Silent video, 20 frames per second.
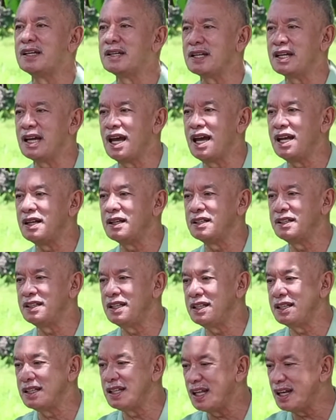Kaya lang, hindi
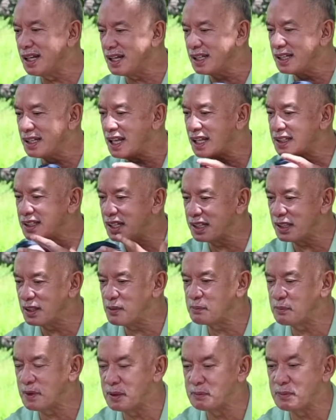talaga dadating
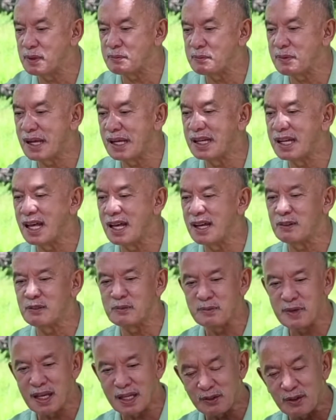yung pagpapala kung
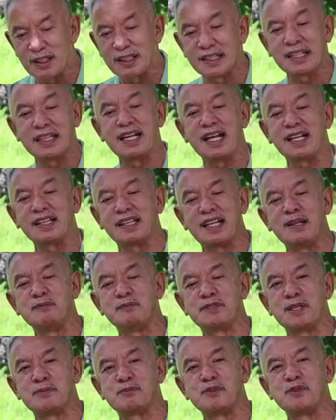meron kang tinatanim
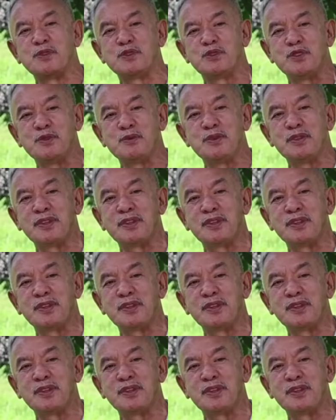sa puso mo,